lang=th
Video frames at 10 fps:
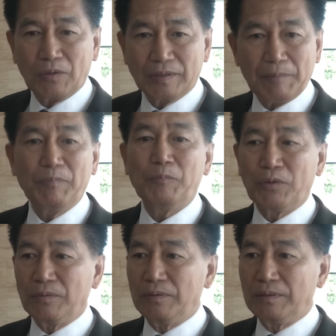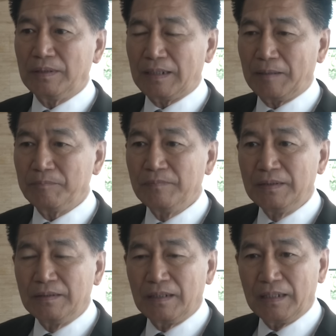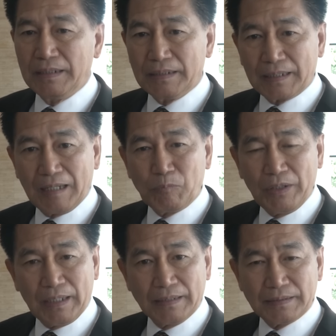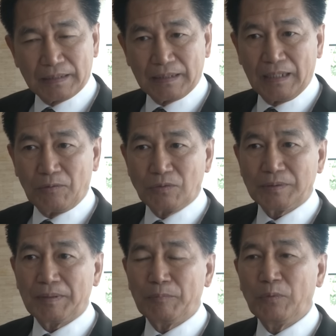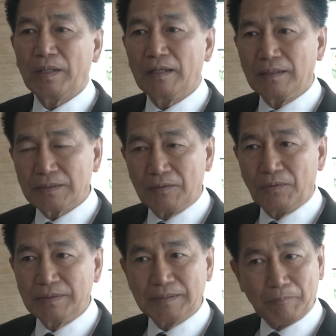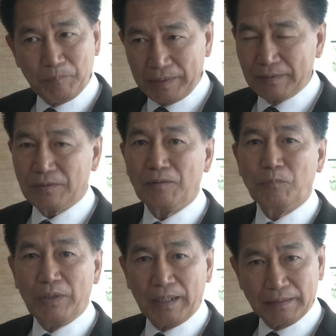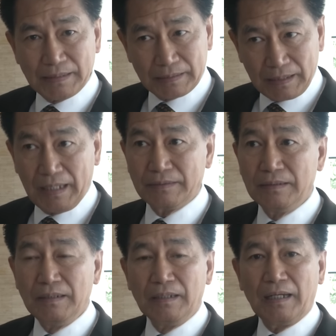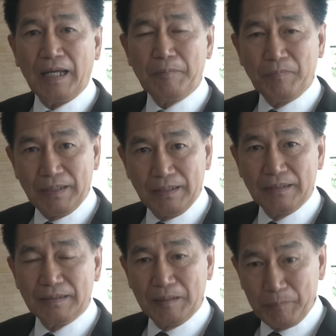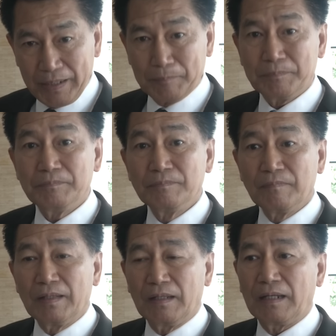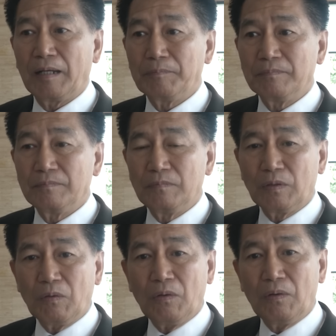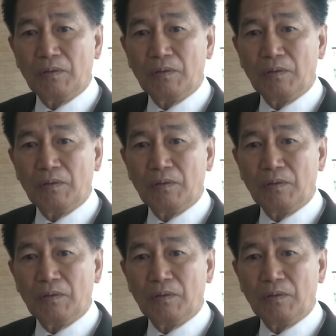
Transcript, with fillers: จอดเต็มไปหมดนะครับดังนั้นเนี่ยการบริหารจัดการของสภาผู้แทนราษฎรจำเป็นจะต้องบริหารจัดการให้มีระเบียบนะครับแล้วก็